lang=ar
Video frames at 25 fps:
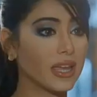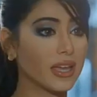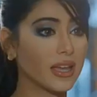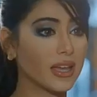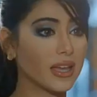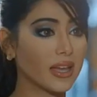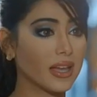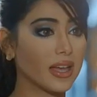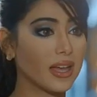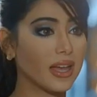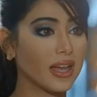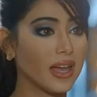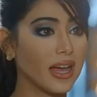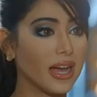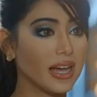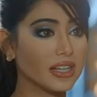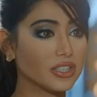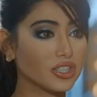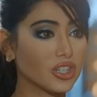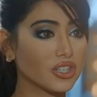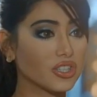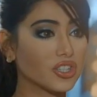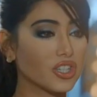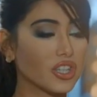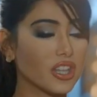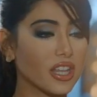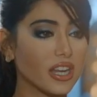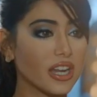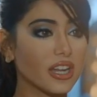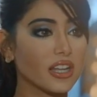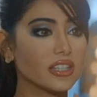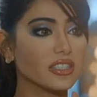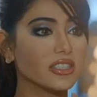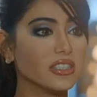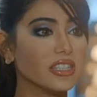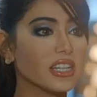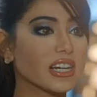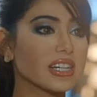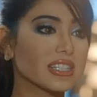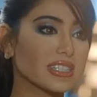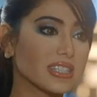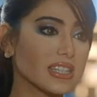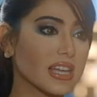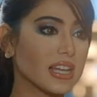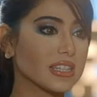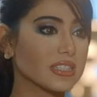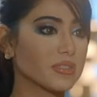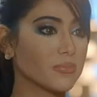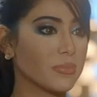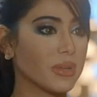ايه عشان كذي
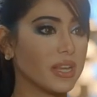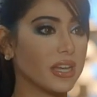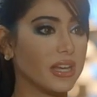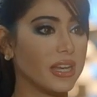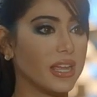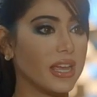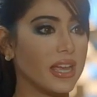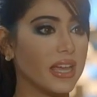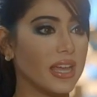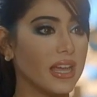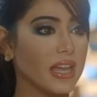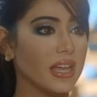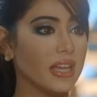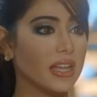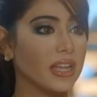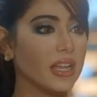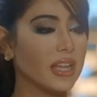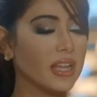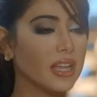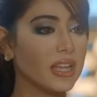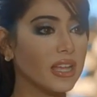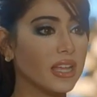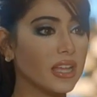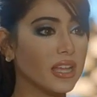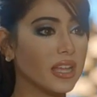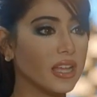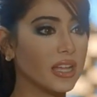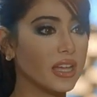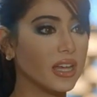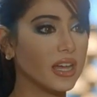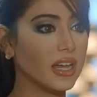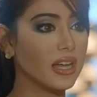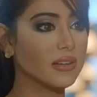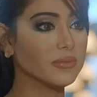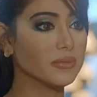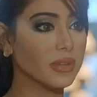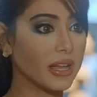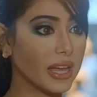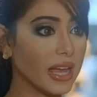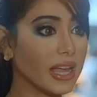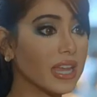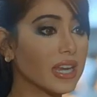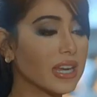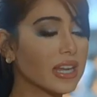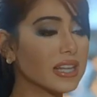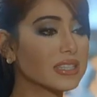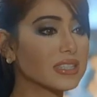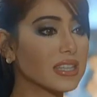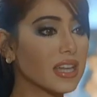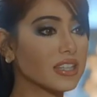نقصت من بس هو ينفع
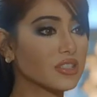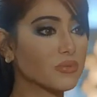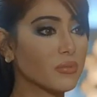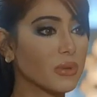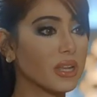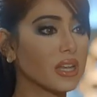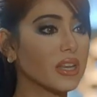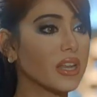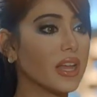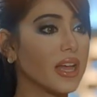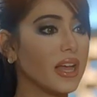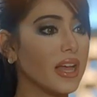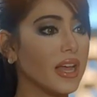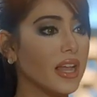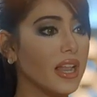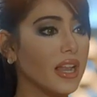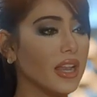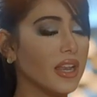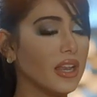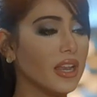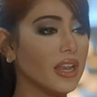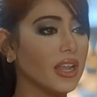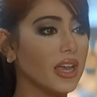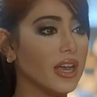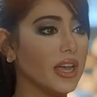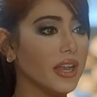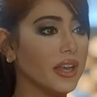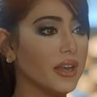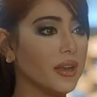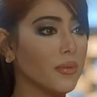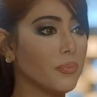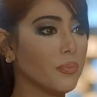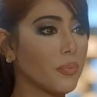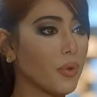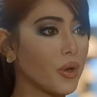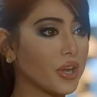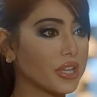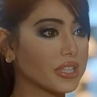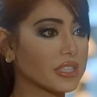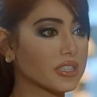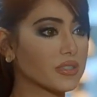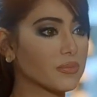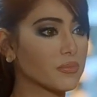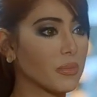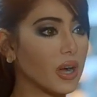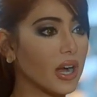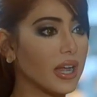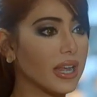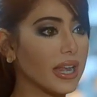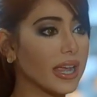اي نقصت من
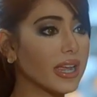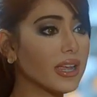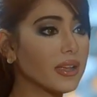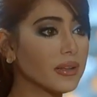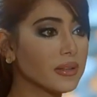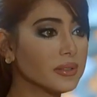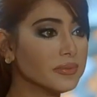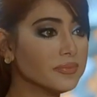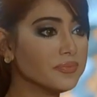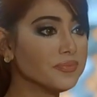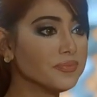البوينت مالي انا